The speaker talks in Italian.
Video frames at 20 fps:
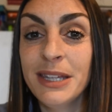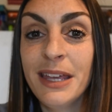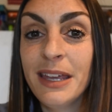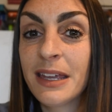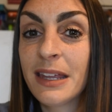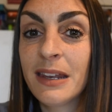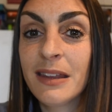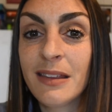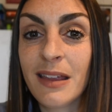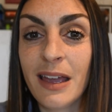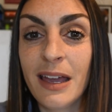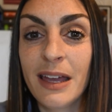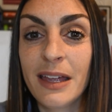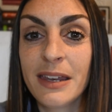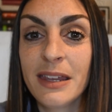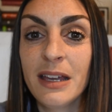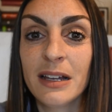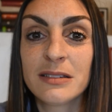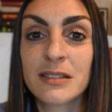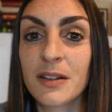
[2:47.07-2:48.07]
dei
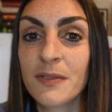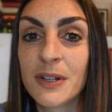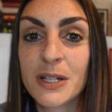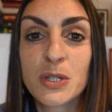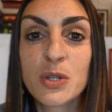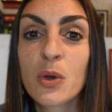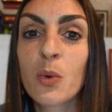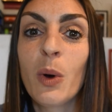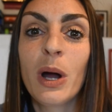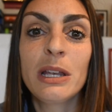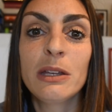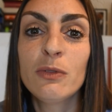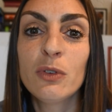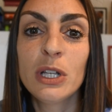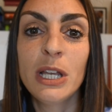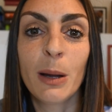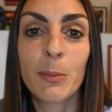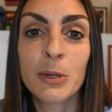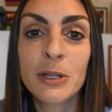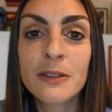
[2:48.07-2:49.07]
criteri attraverso i quali
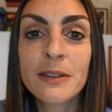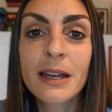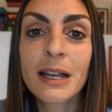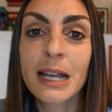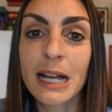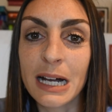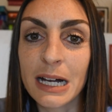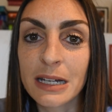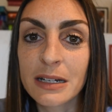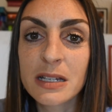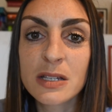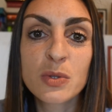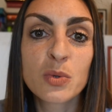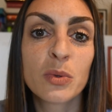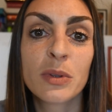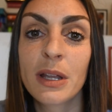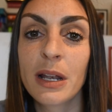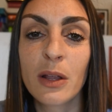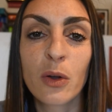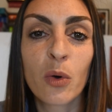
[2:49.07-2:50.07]
vogliamo indagare
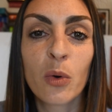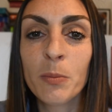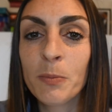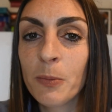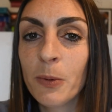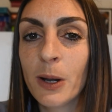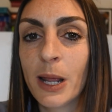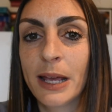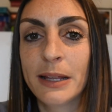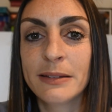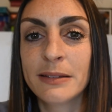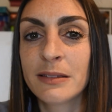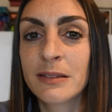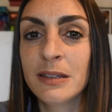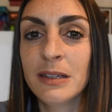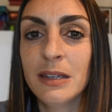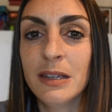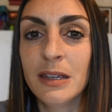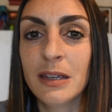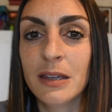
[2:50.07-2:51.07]
su delle
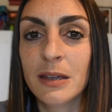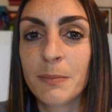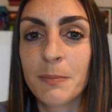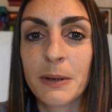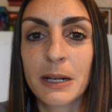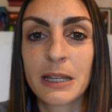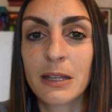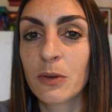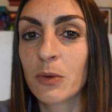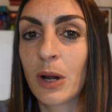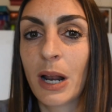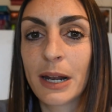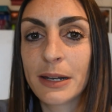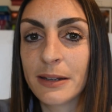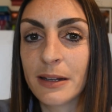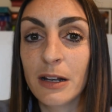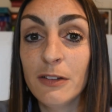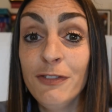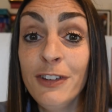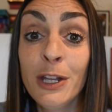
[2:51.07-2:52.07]
componenti
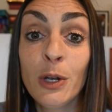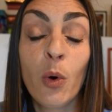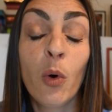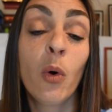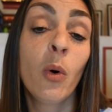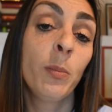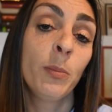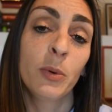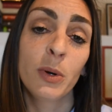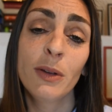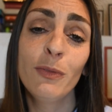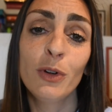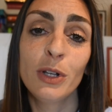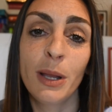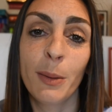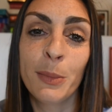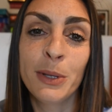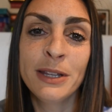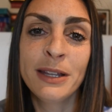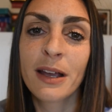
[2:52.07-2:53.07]
particolari nel vino oppure
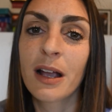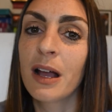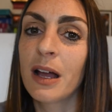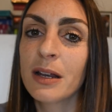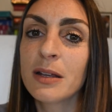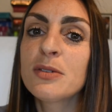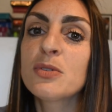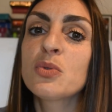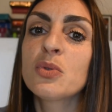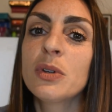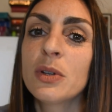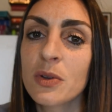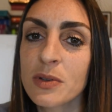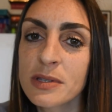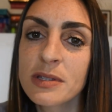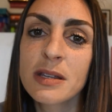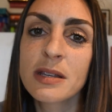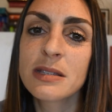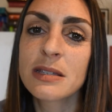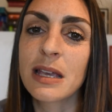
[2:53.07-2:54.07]
vogliamo indagare sui
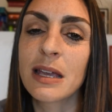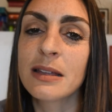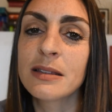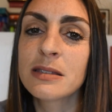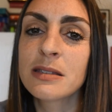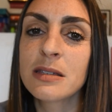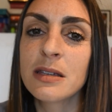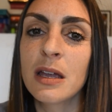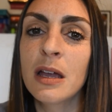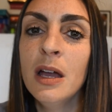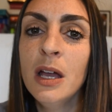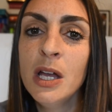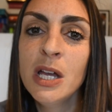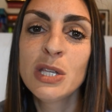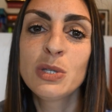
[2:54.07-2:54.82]
nostri sensi,